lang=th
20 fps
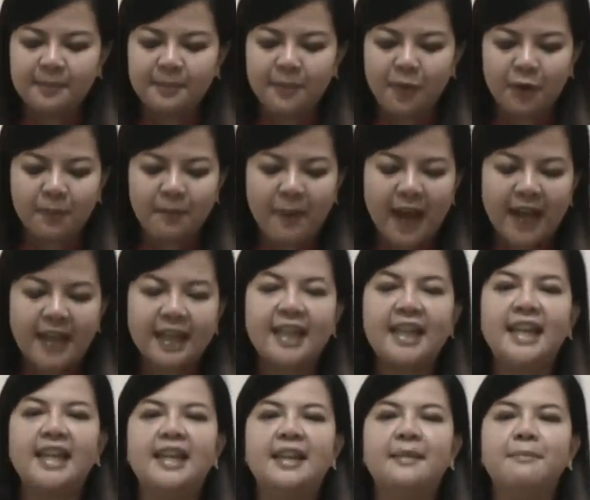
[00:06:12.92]
ปลอดภัย
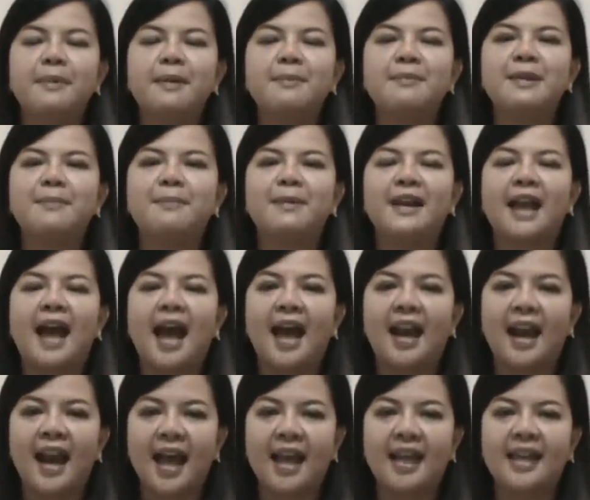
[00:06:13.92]
ดีไม่มีปัญหา
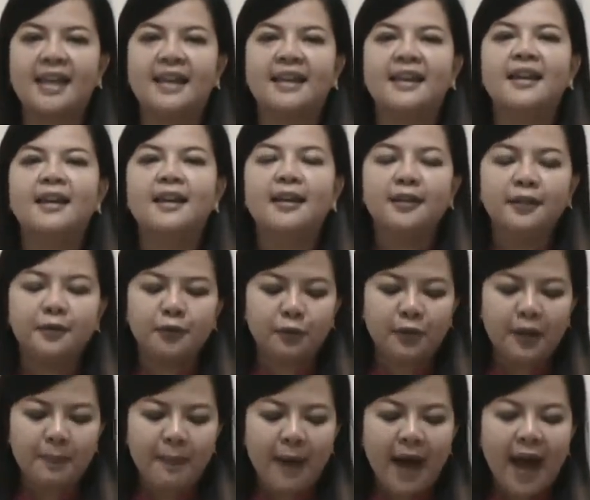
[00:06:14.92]
อะไรสุ
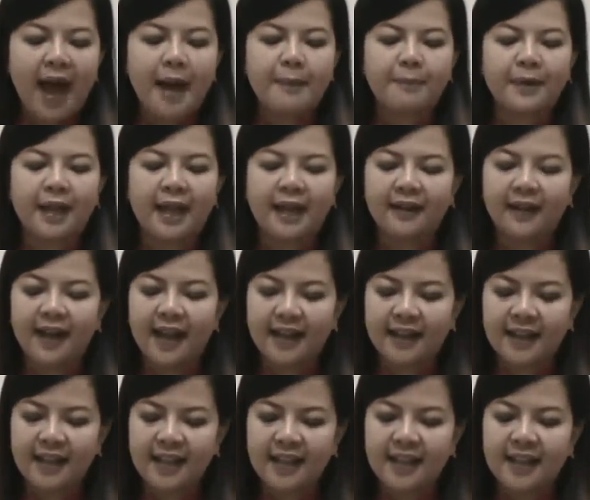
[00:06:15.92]
ขภาพแข็งแรง
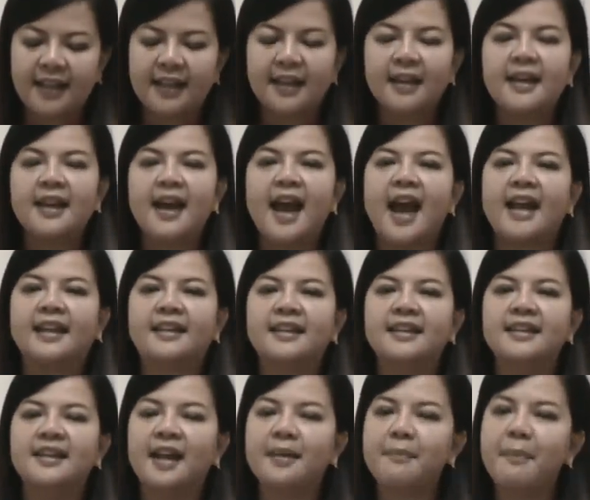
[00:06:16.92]
ดีอาจจะ
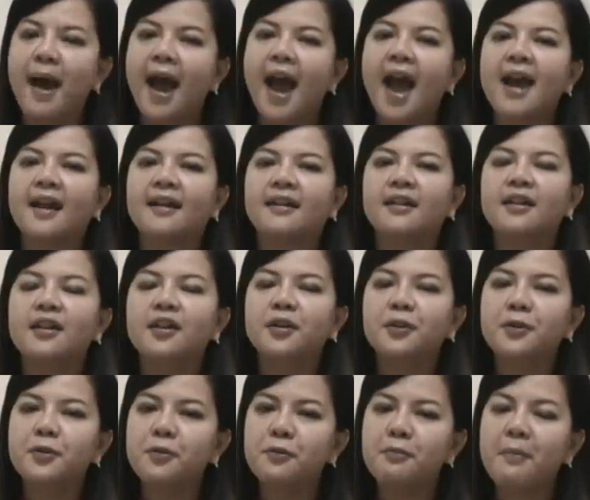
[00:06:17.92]
เหนื่อยบ้าง
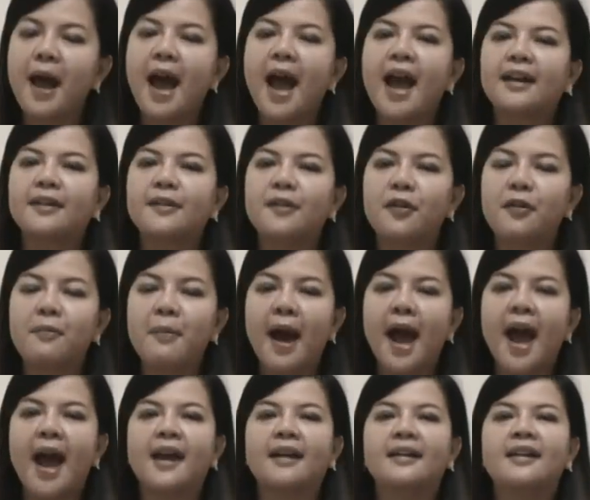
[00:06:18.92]
ทุกบ้างท้อ
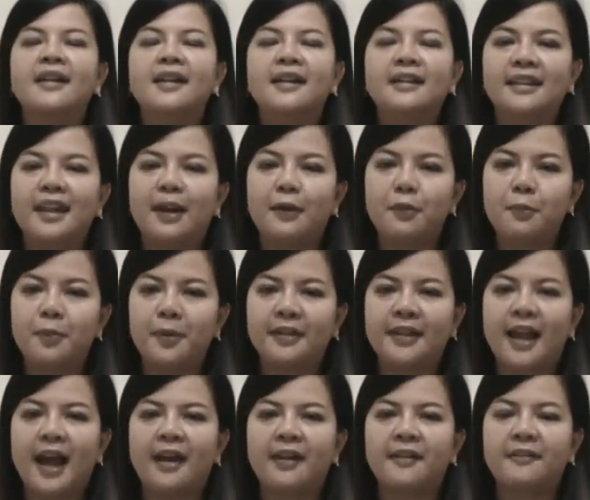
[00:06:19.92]
บ้างแต่อุปส
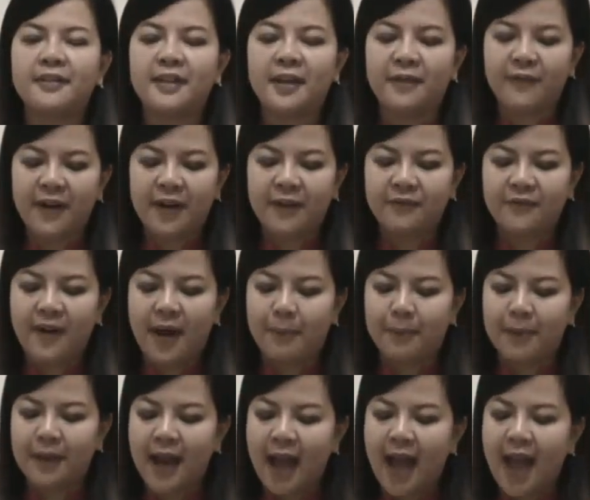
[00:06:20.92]
รรคจะฟันฝ่า
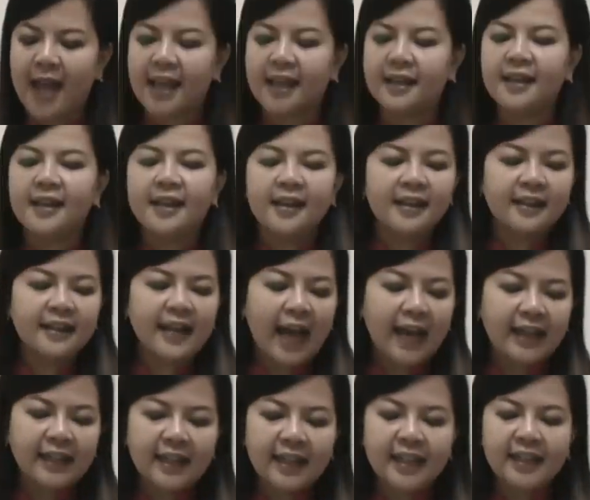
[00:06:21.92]
ไปได้กา
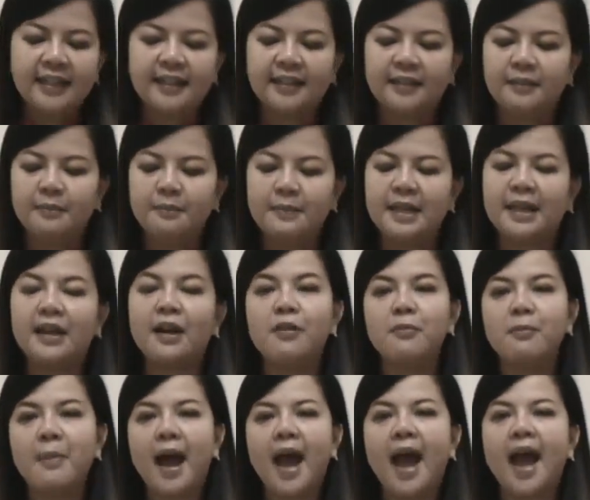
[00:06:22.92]
รเงินมีเข้า
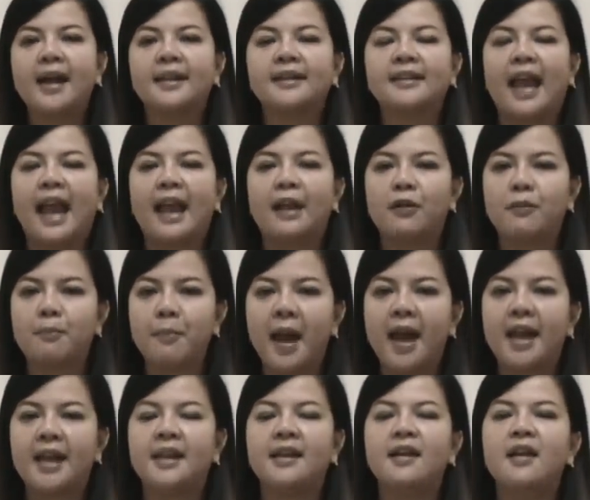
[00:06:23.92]
มาจ่ายออกไป
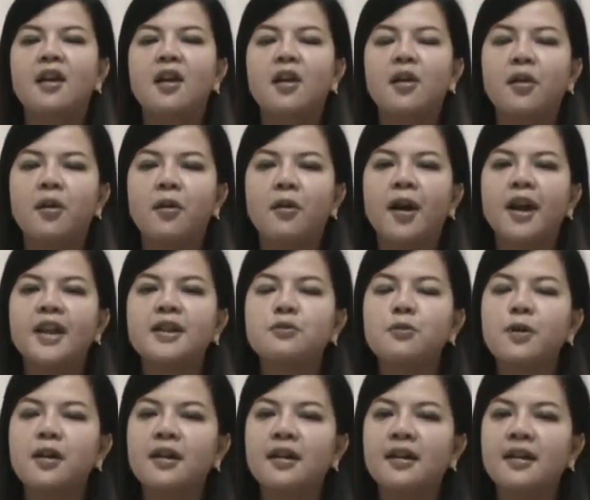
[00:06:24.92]
ขอให้
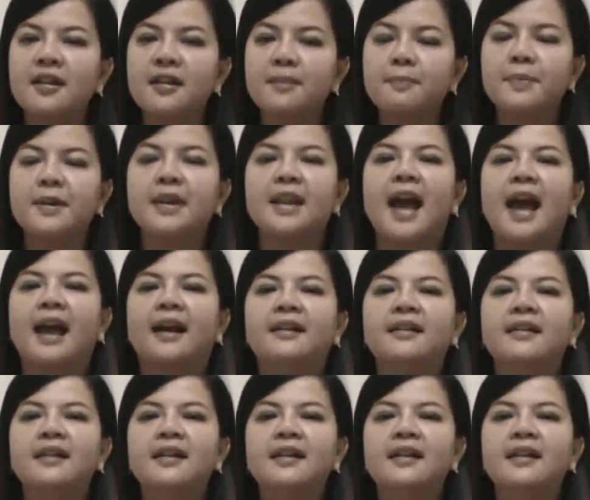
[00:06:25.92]
ช่วงครึ่งปีหลัง